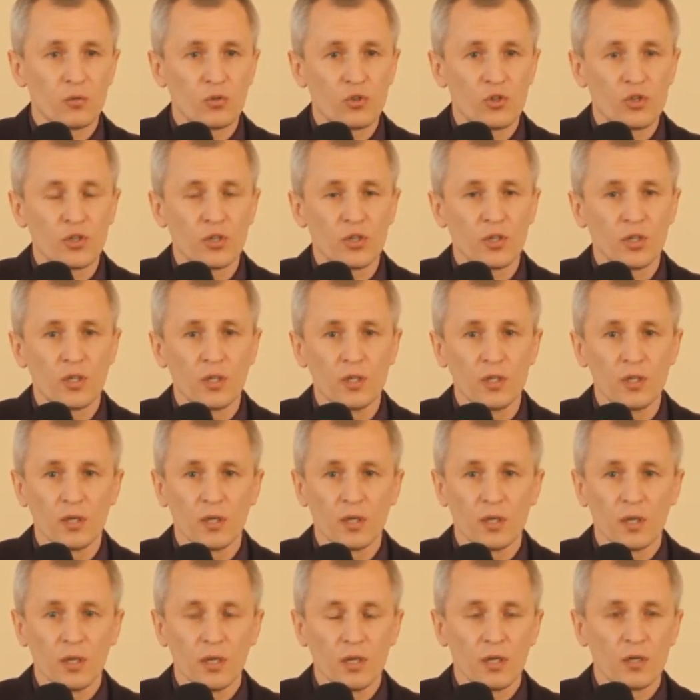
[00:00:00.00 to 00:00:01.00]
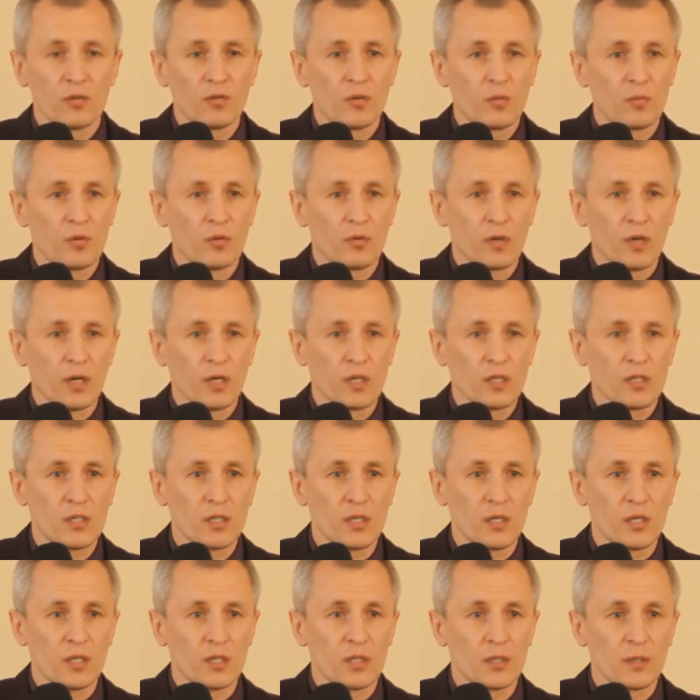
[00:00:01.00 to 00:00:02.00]
Ученики вымывали
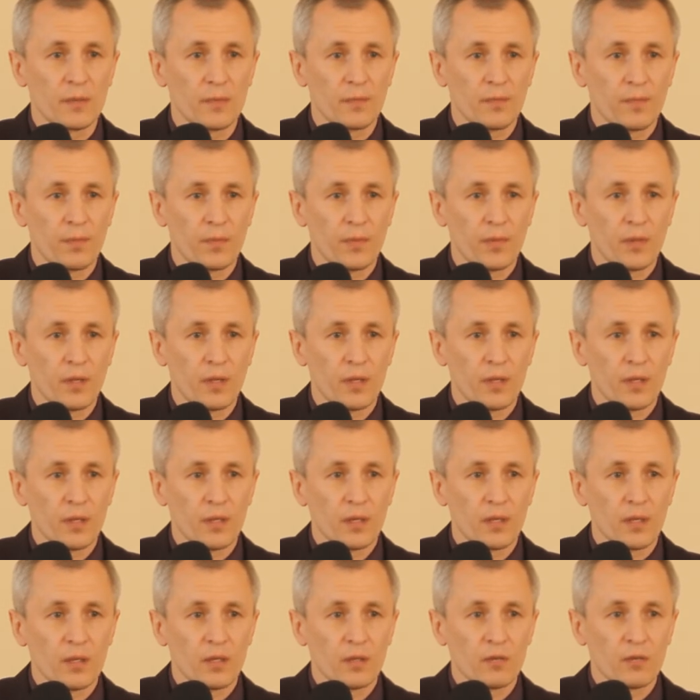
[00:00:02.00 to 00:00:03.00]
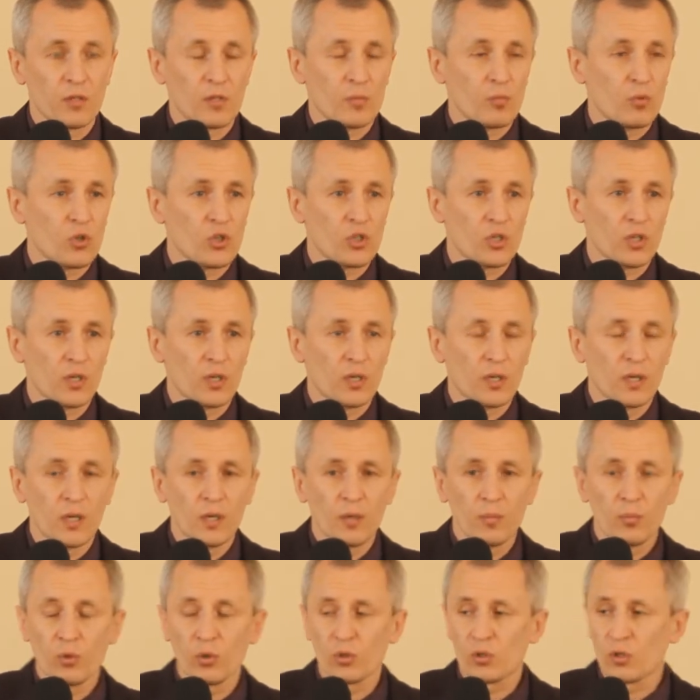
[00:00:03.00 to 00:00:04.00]
сети. Возможно,
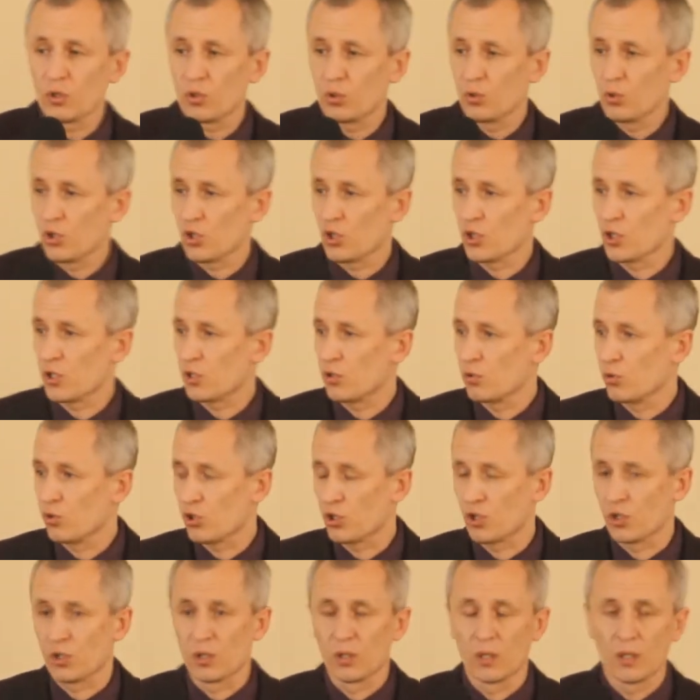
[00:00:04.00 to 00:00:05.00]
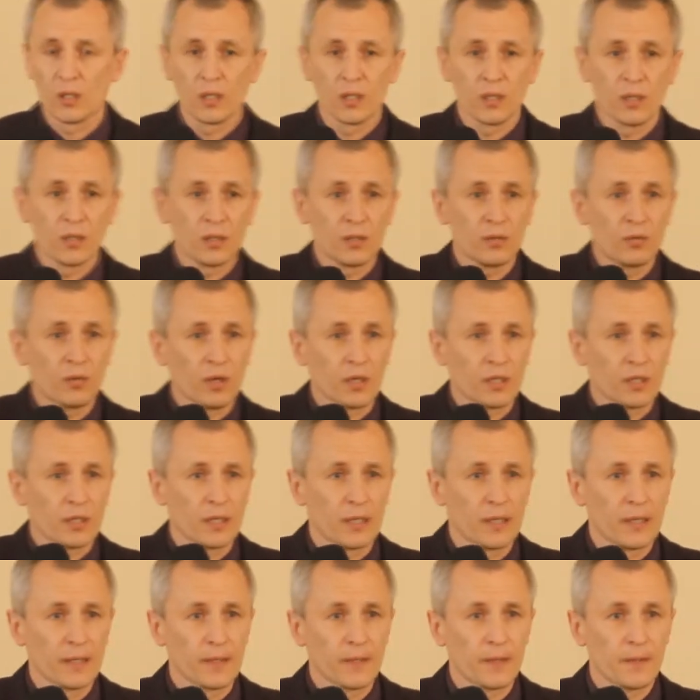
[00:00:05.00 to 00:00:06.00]
Петр тоже слушал
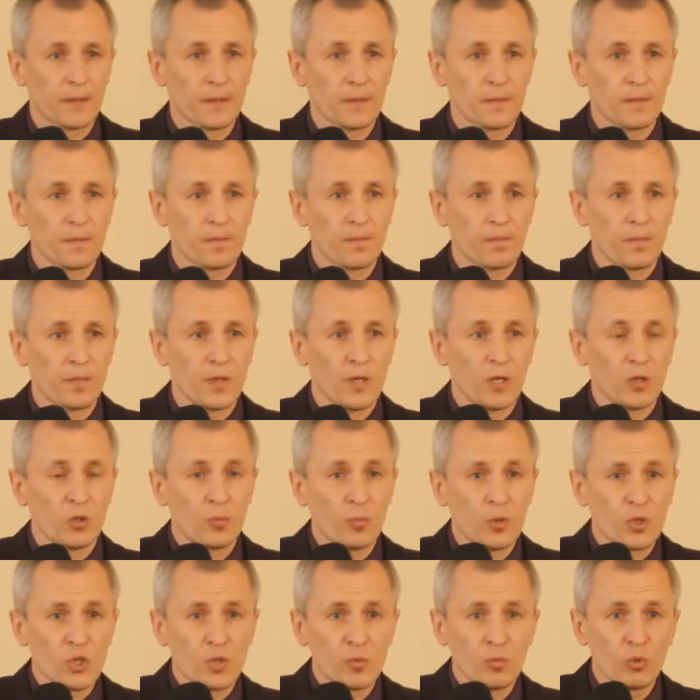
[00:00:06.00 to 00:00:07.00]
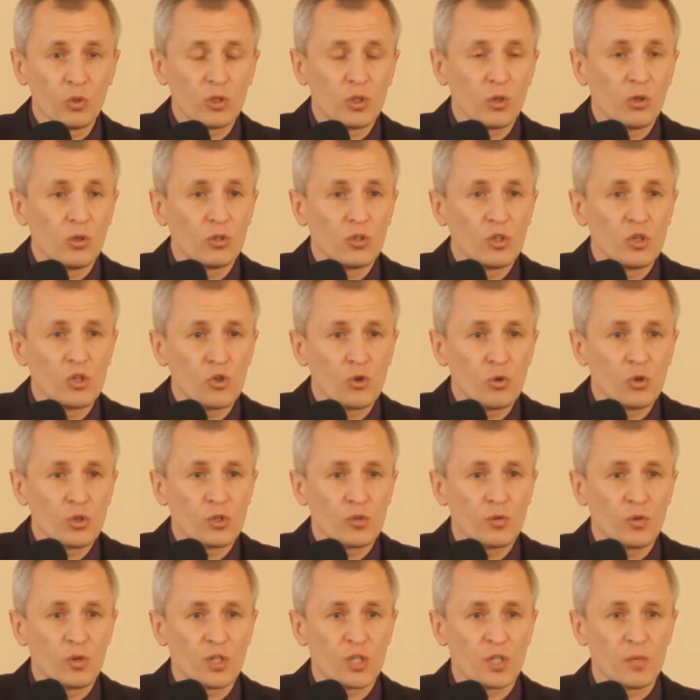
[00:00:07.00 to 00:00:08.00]
Евангелие. Но почему-то он не
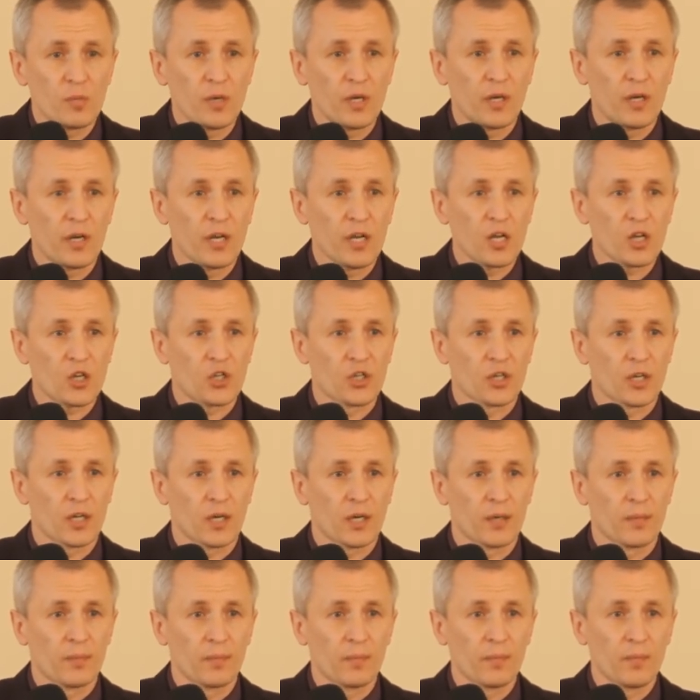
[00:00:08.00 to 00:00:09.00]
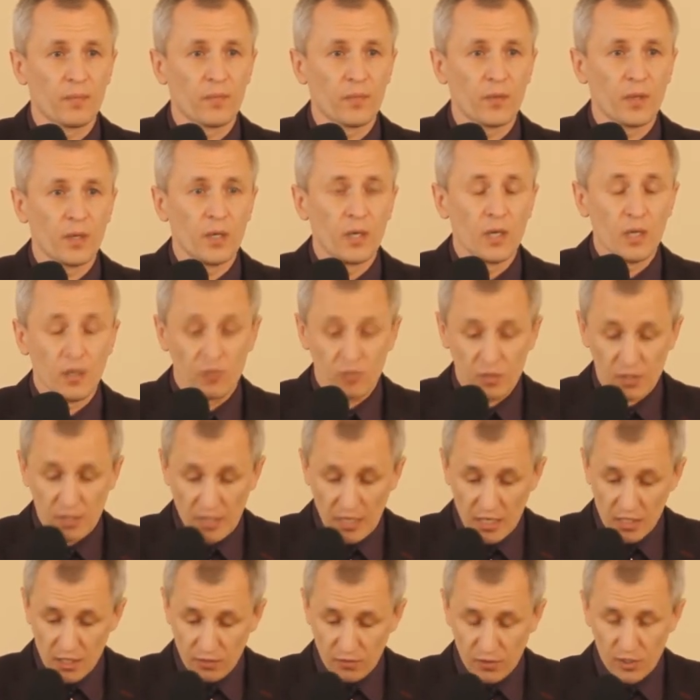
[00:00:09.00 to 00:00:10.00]
чувствовал себя грешником. Вы
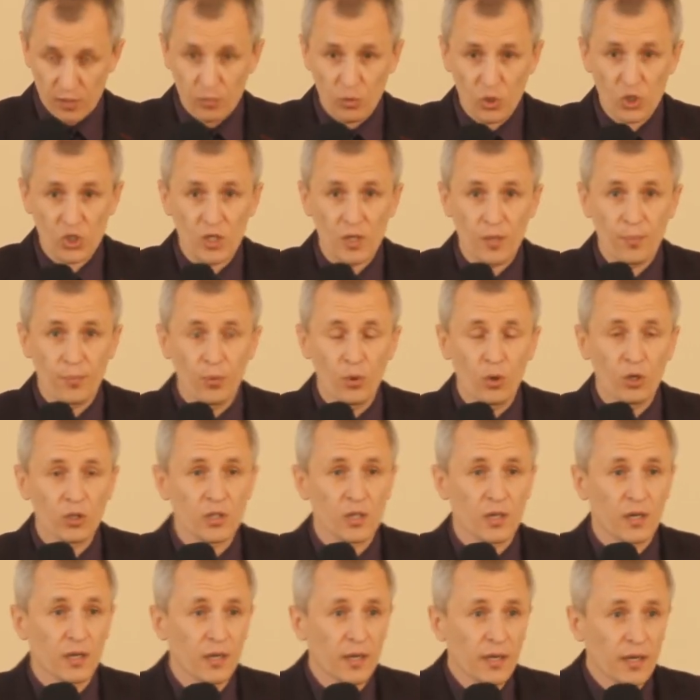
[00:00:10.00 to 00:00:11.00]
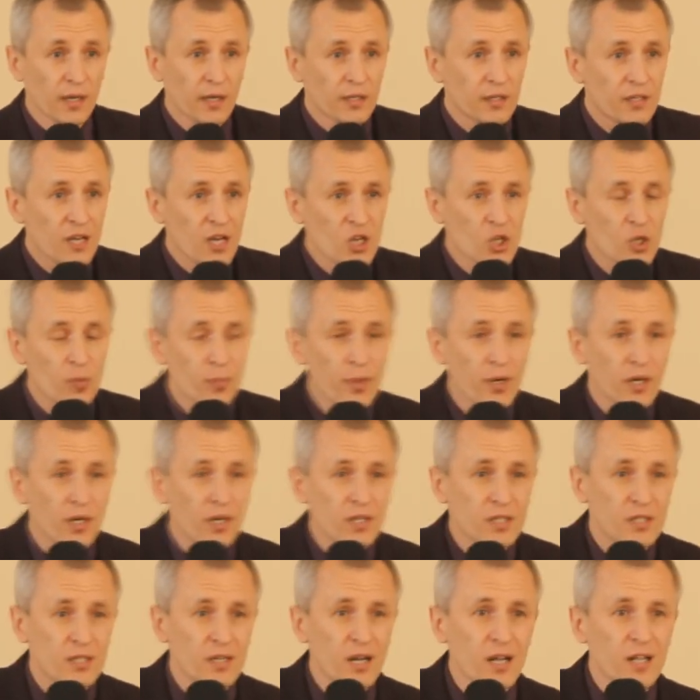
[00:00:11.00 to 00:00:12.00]
знаете, возможно, Петр даже
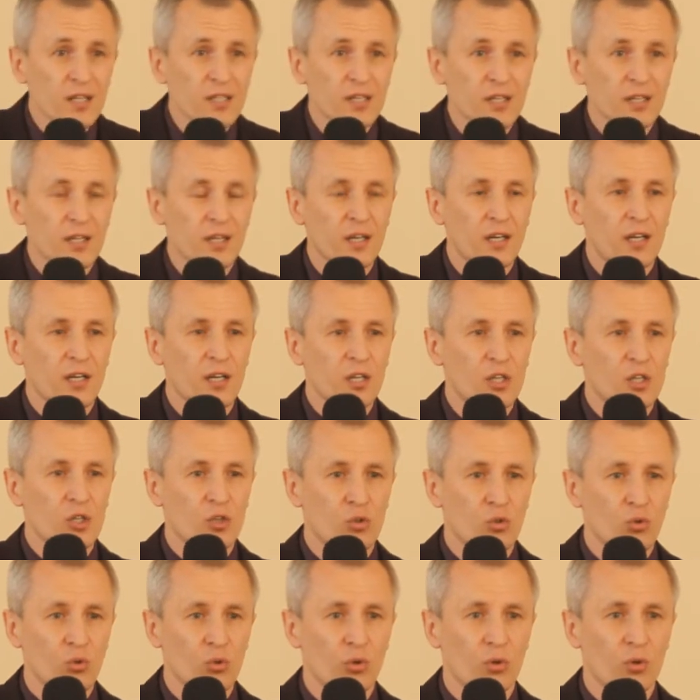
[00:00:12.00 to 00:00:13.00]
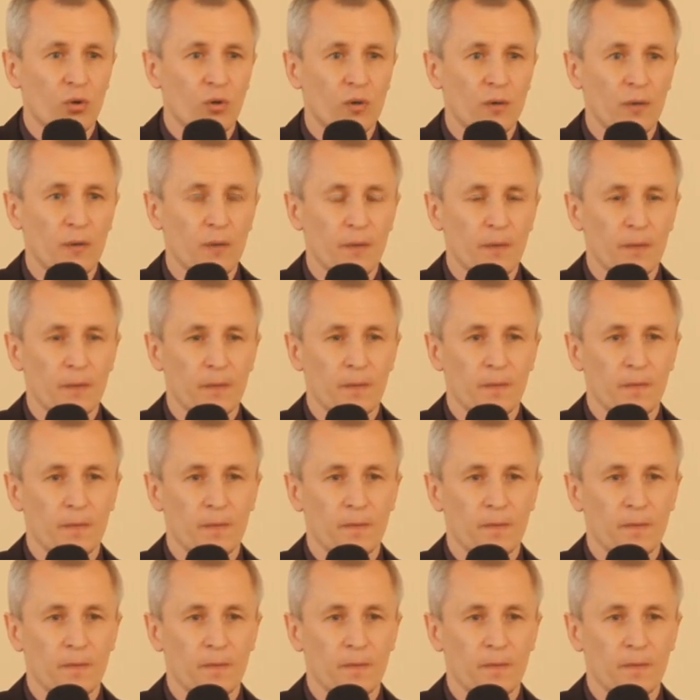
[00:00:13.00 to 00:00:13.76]
прикасался ко Христу.